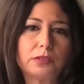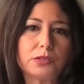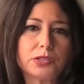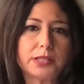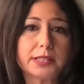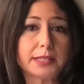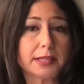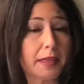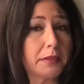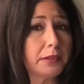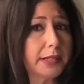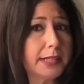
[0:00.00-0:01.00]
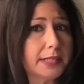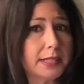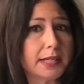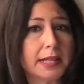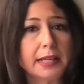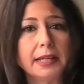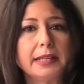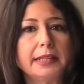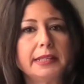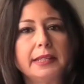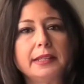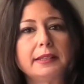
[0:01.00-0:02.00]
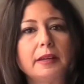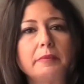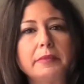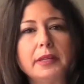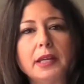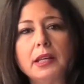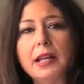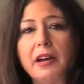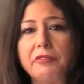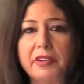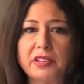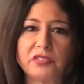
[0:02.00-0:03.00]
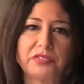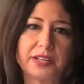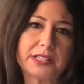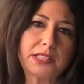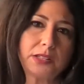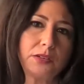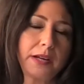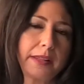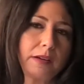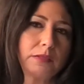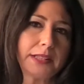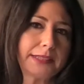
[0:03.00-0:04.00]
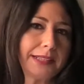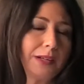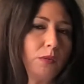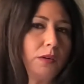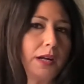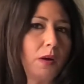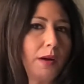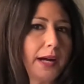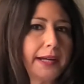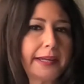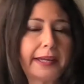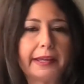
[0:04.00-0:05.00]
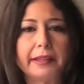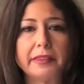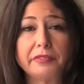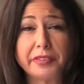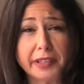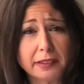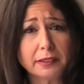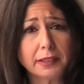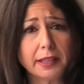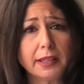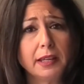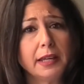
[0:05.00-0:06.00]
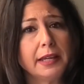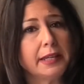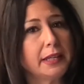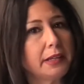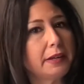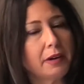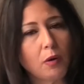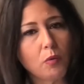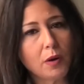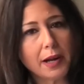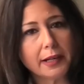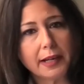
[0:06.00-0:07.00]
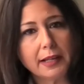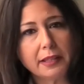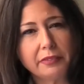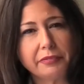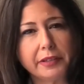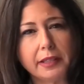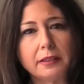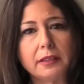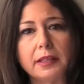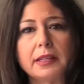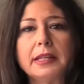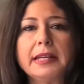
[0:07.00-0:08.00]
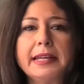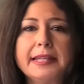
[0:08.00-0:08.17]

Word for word: los diseñadores y también la fast fashion. Cada una tiene un lenguaje diferente y lleva un canal diferente.